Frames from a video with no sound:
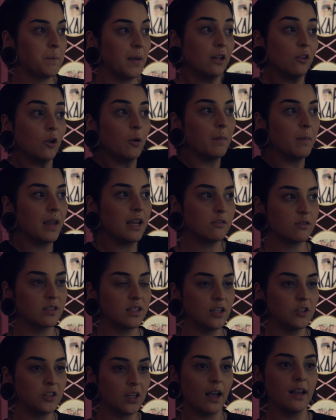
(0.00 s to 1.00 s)
pelo menos
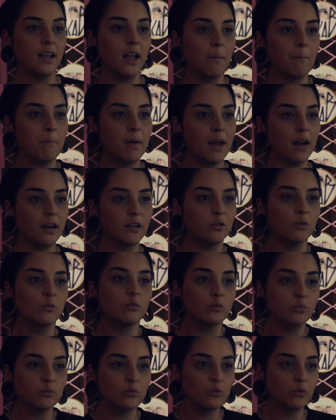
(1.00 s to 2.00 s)
deixar em aberto
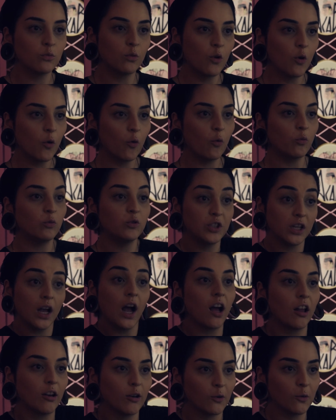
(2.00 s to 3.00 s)
um, um
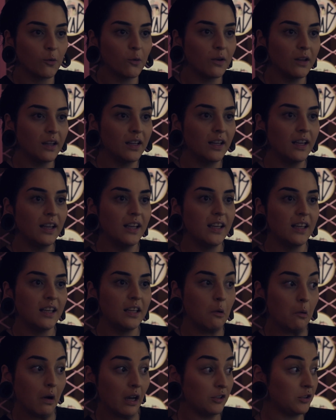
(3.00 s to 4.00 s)
diálogo. E
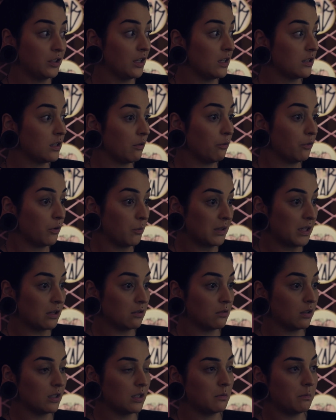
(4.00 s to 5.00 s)
eu acho que isso foi uma das
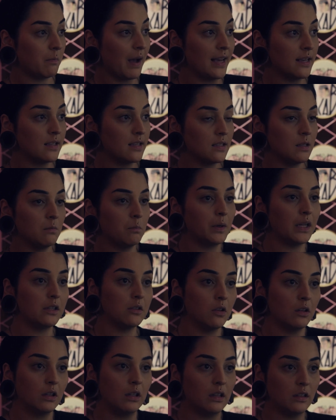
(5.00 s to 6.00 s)
coisas mais
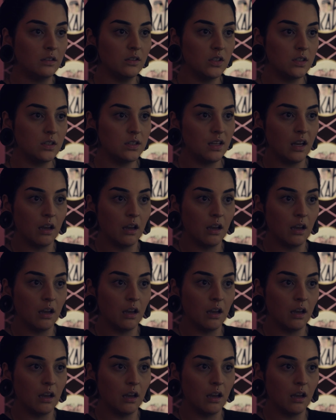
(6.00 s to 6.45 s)
impressionantes e